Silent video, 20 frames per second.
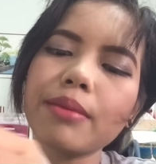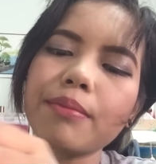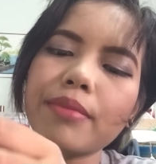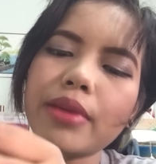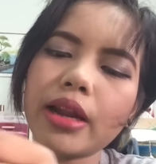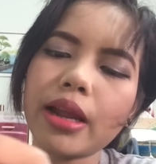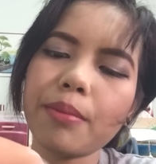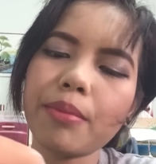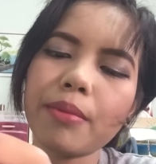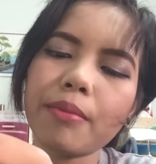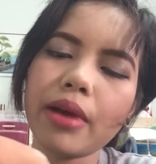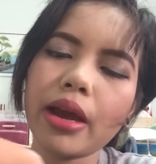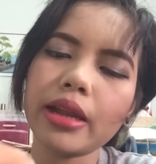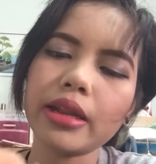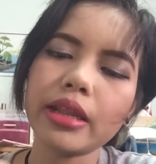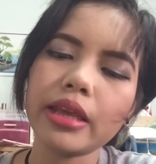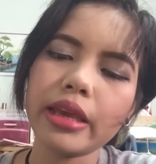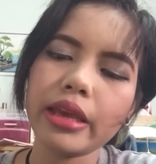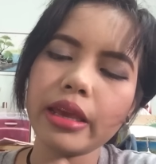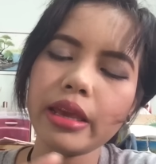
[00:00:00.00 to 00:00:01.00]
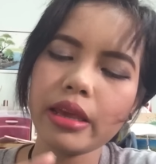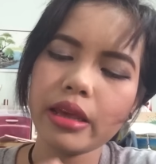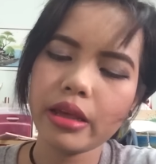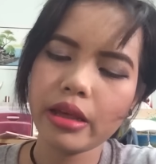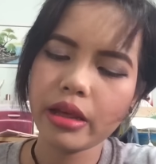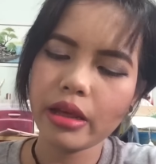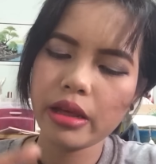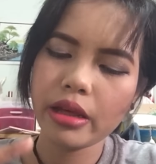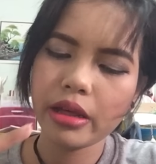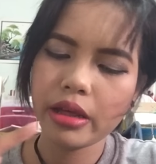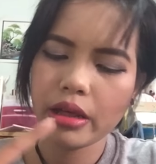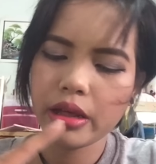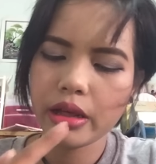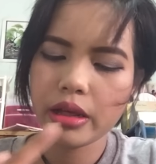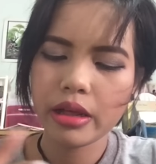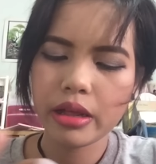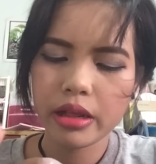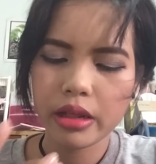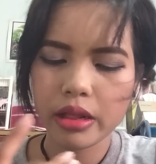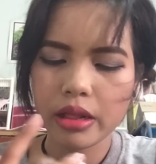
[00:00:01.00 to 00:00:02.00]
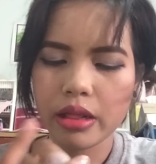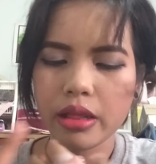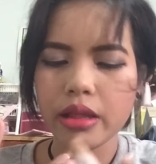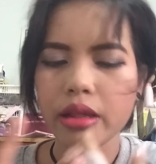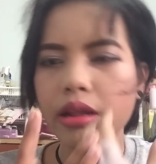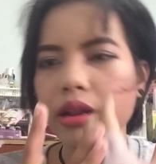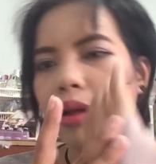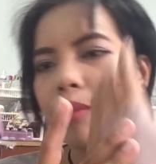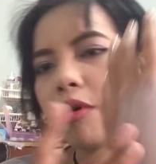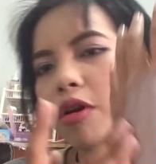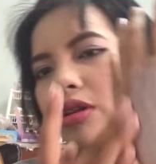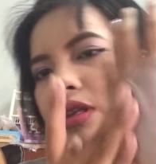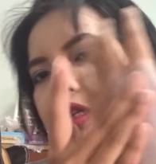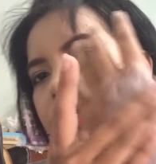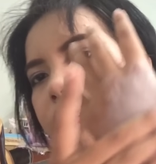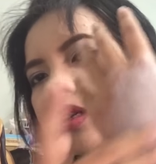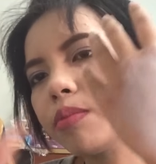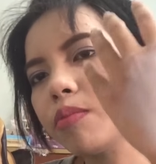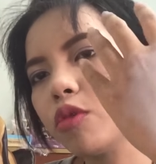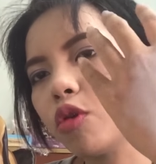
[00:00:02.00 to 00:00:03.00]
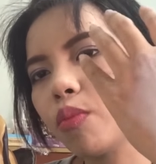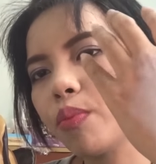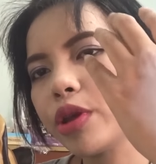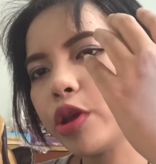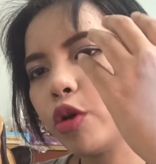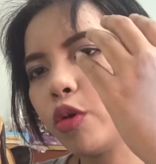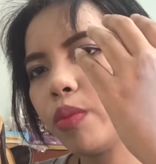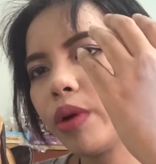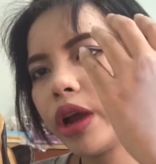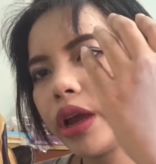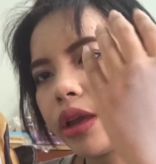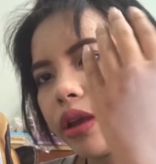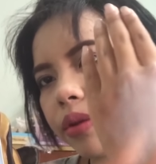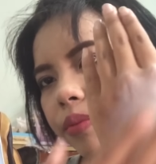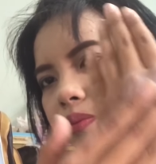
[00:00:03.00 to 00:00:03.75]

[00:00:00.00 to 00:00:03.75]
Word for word: มอะไรประมาณนี้แล้วมันก็จะซึมลงผิวไป